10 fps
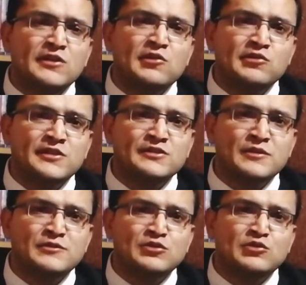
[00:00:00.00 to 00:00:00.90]
होने से
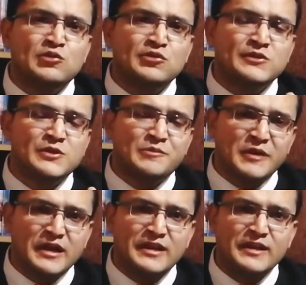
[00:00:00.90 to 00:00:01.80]
शुरू होने से
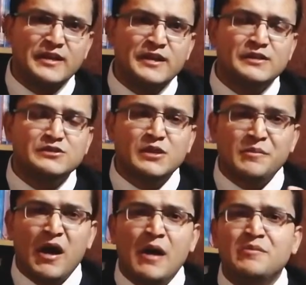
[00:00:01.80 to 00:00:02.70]
पहले
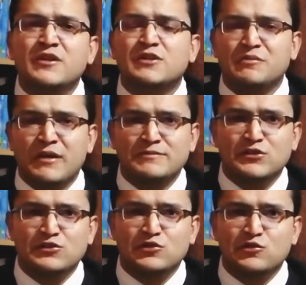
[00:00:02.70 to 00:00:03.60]
तमाम की तमाम
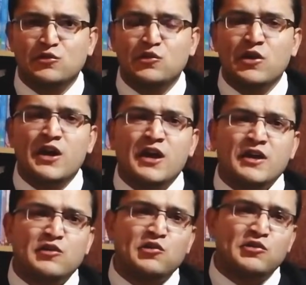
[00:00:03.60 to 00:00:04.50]
चीज़ों को
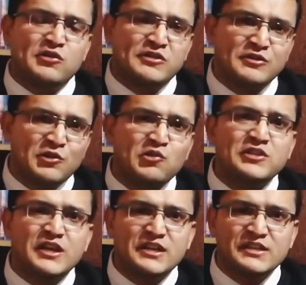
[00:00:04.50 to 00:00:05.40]
को नोट
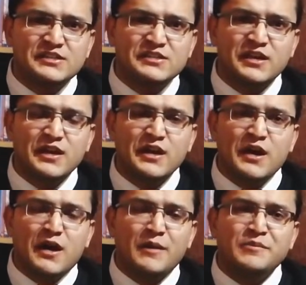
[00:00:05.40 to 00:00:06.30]
कर लीजिए
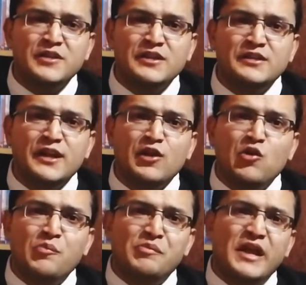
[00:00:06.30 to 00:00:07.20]
अपने डे को
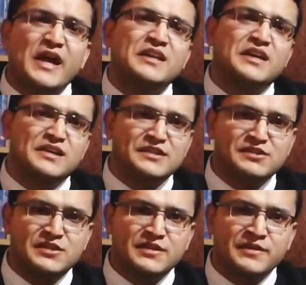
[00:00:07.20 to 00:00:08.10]
प्लान कर लीजिए